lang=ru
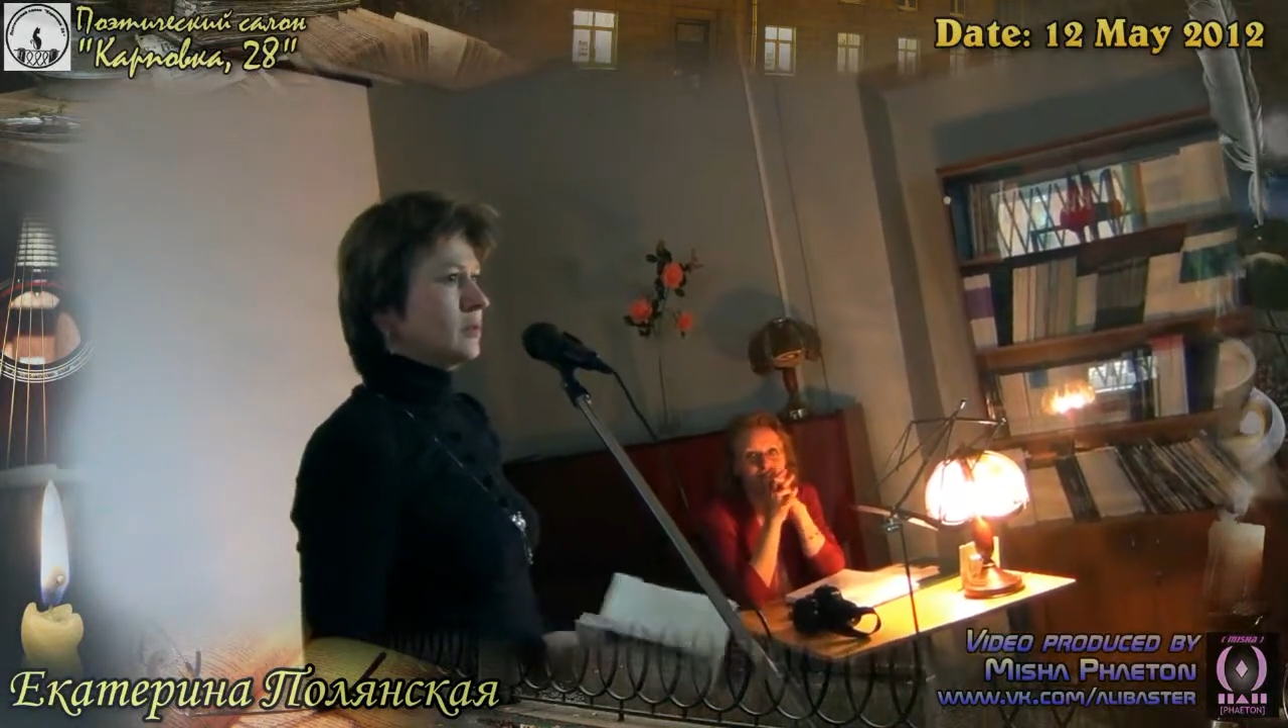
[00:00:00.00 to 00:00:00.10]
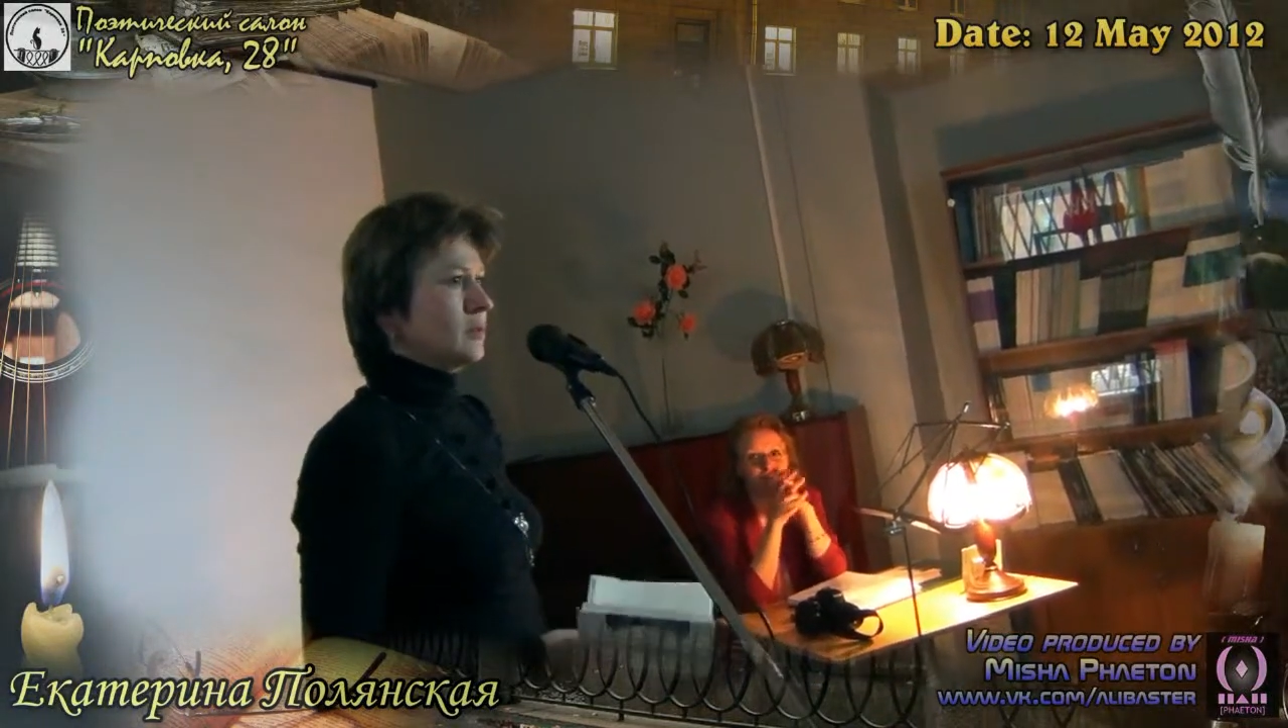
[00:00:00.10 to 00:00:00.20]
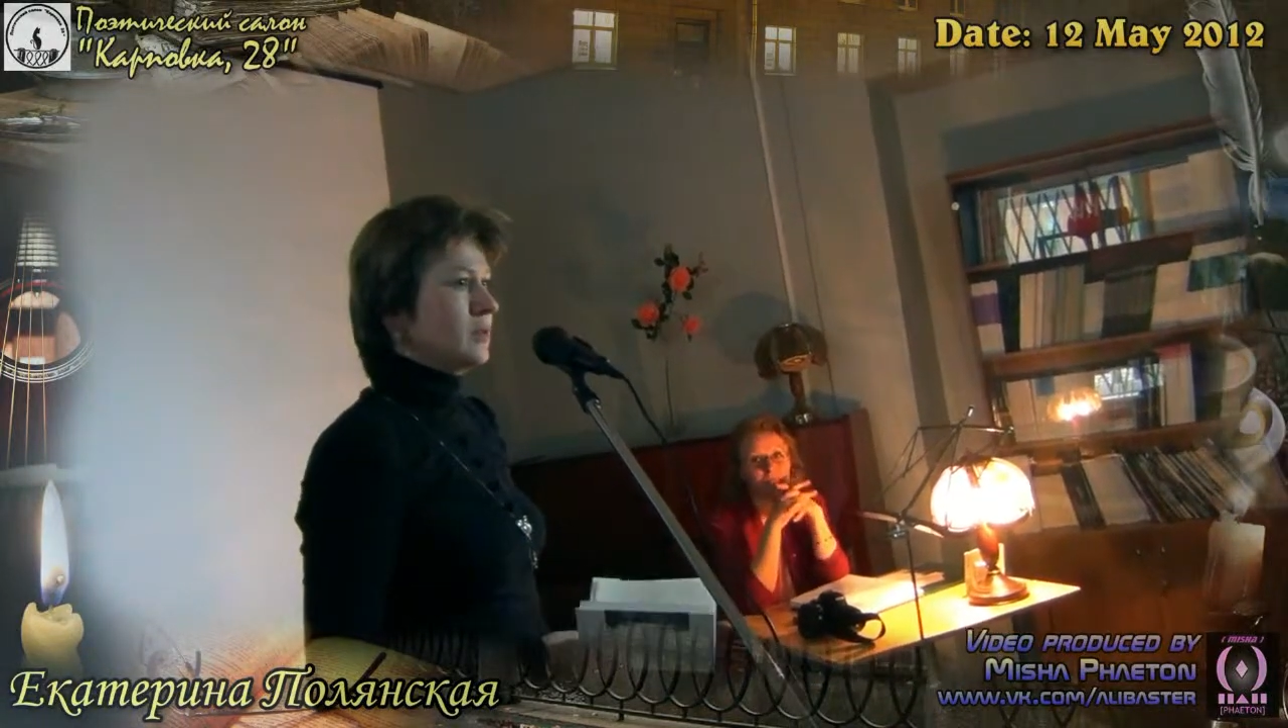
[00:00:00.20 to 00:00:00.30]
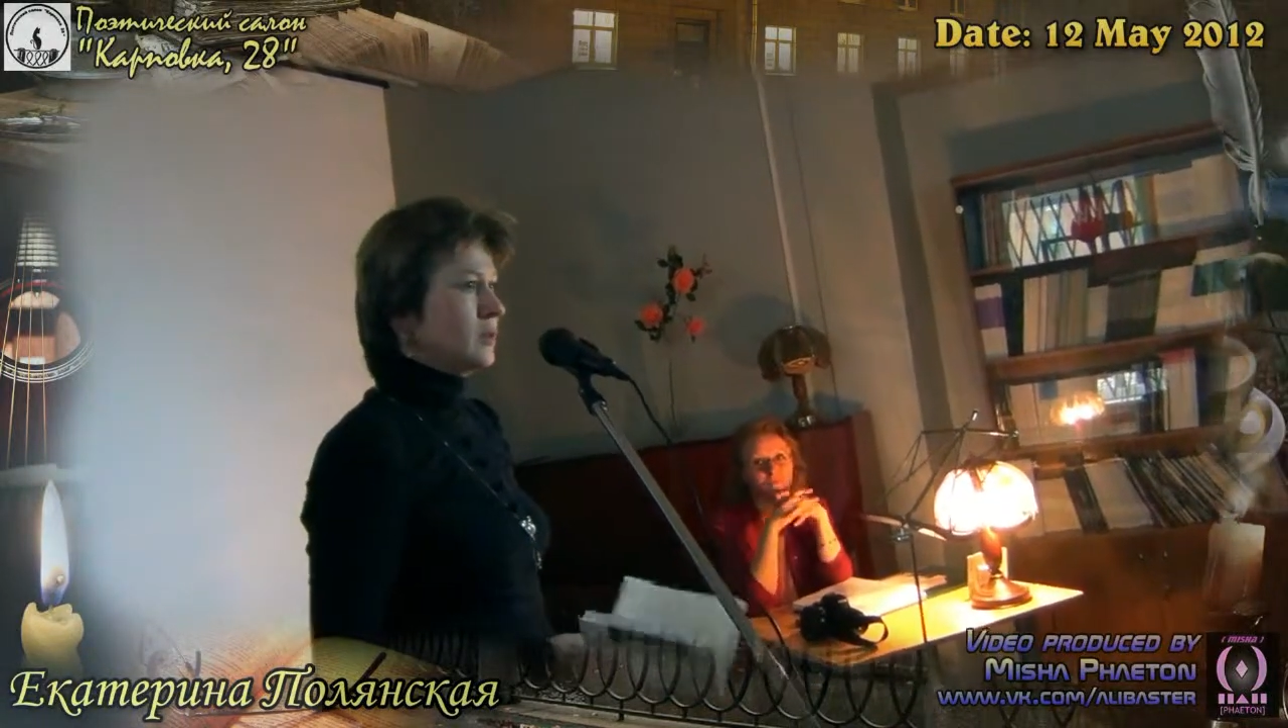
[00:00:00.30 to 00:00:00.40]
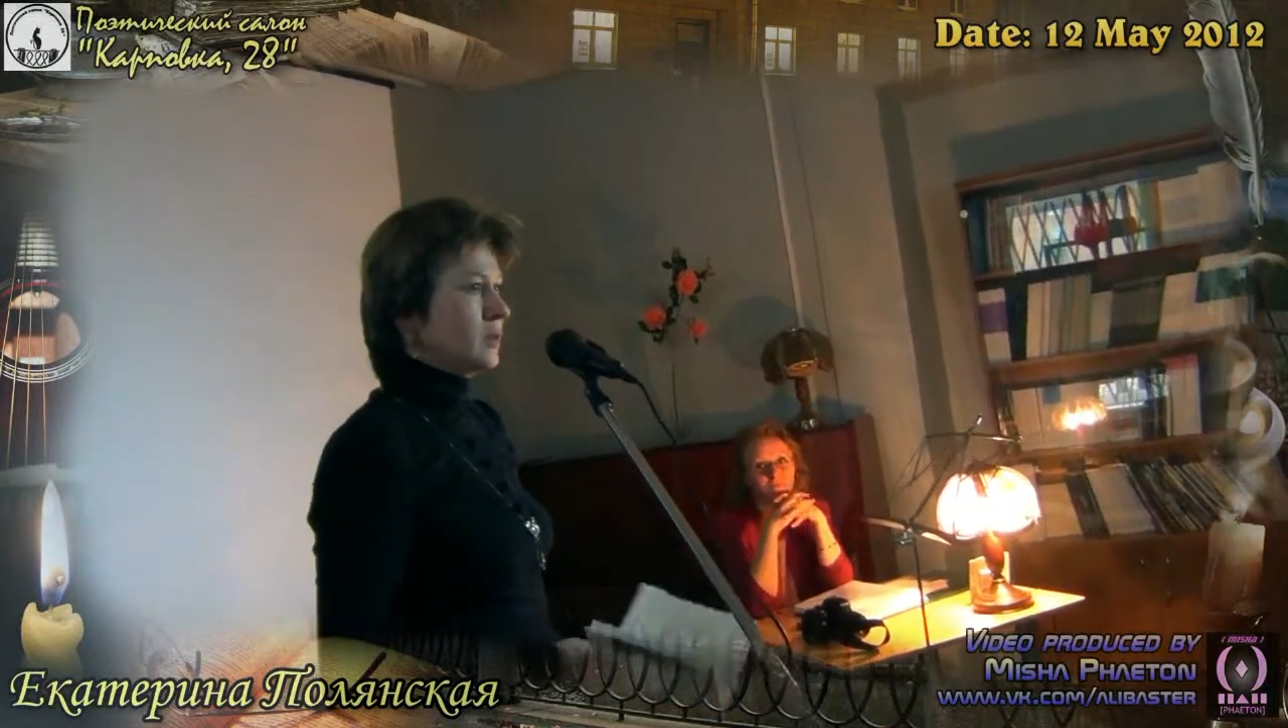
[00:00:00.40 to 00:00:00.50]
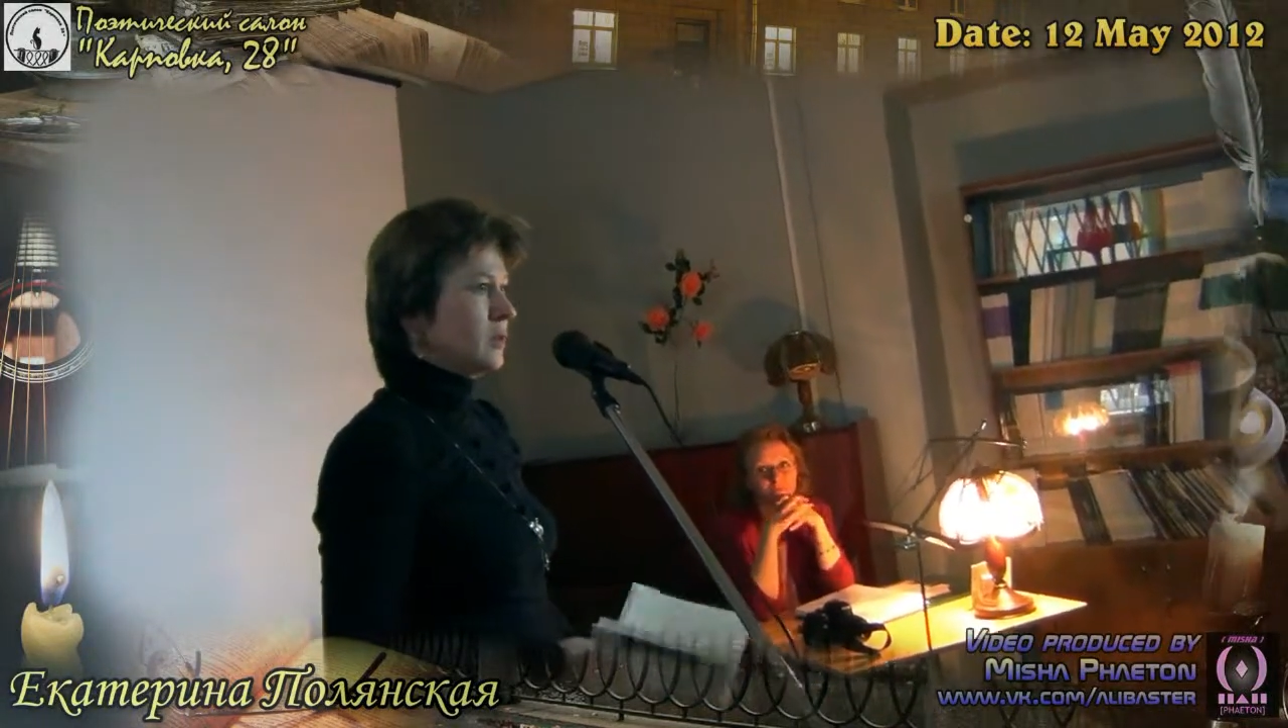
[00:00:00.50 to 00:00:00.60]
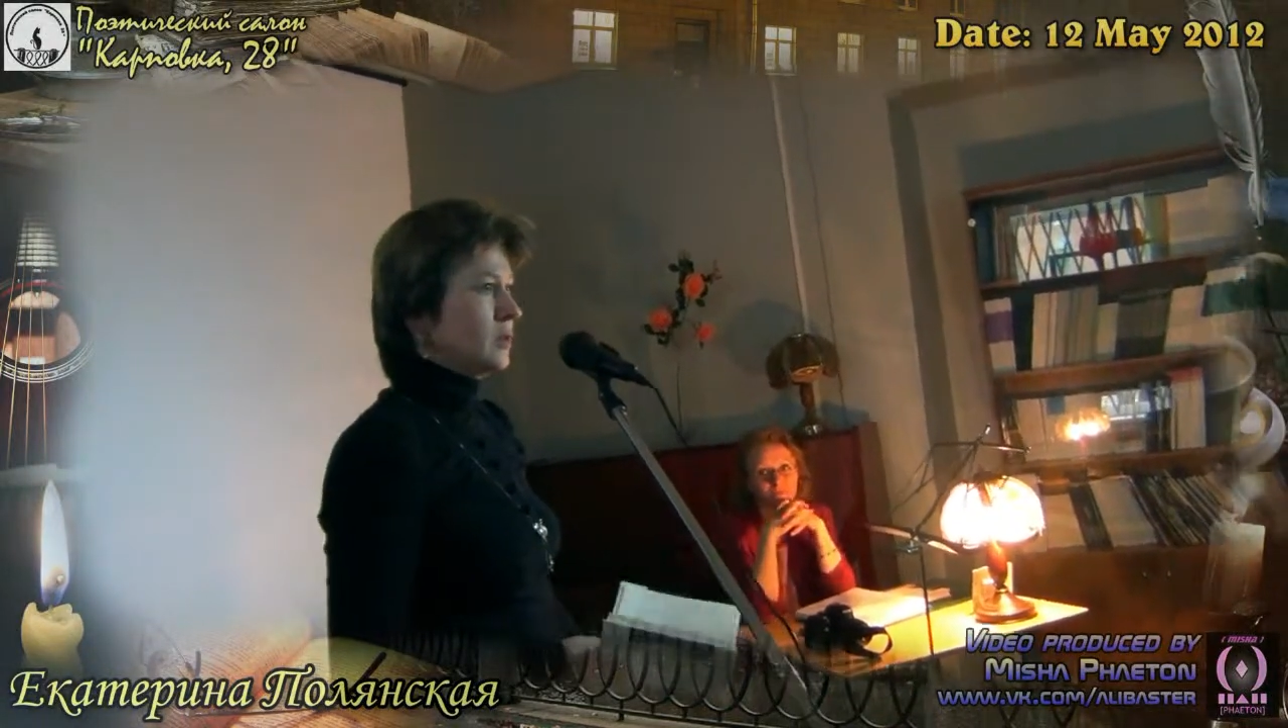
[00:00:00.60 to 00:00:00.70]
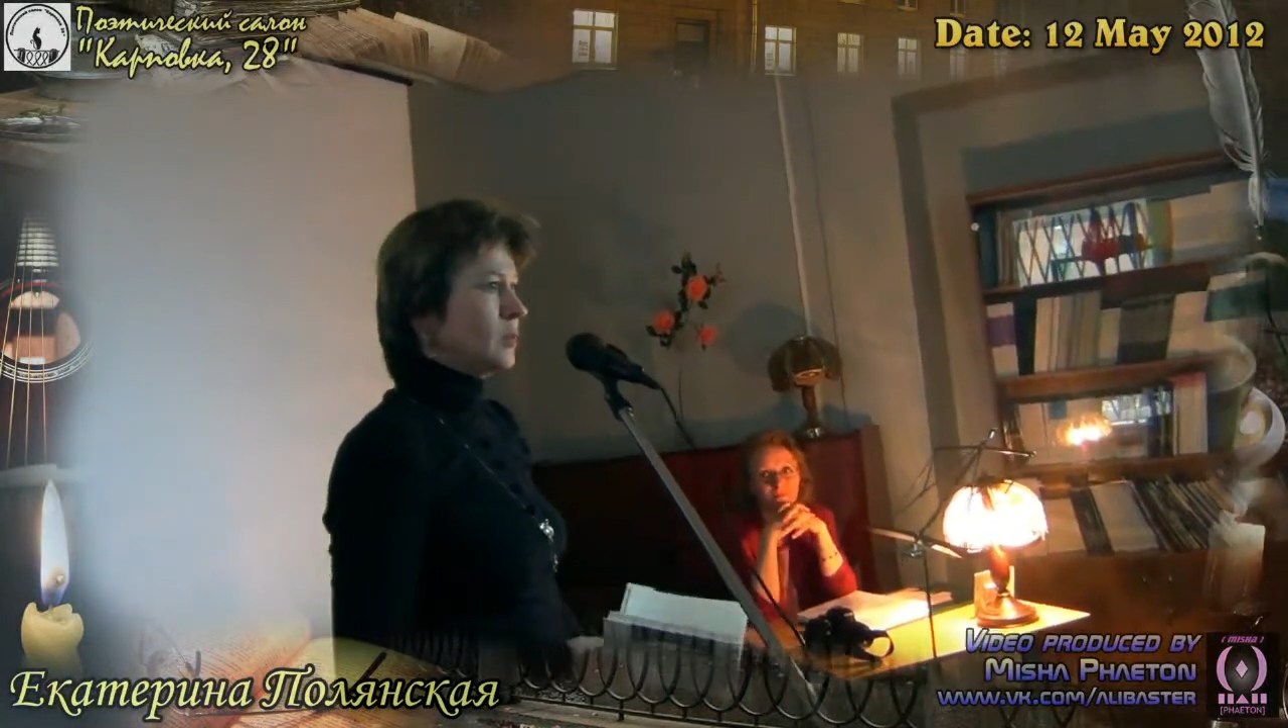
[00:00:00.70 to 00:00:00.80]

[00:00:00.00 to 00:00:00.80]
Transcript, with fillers: их